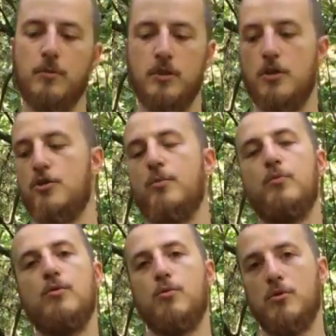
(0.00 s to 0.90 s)
и дальше мы
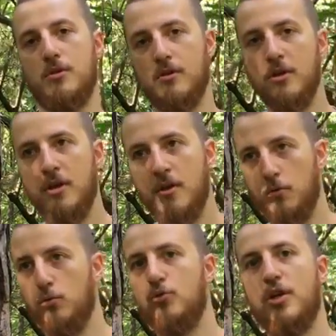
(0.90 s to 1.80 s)
будем просто
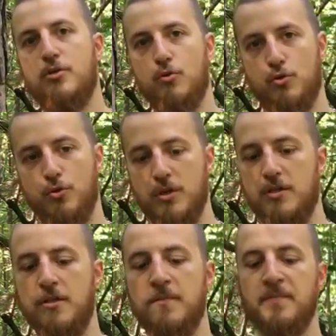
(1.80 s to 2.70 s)
улучшать то, что есть.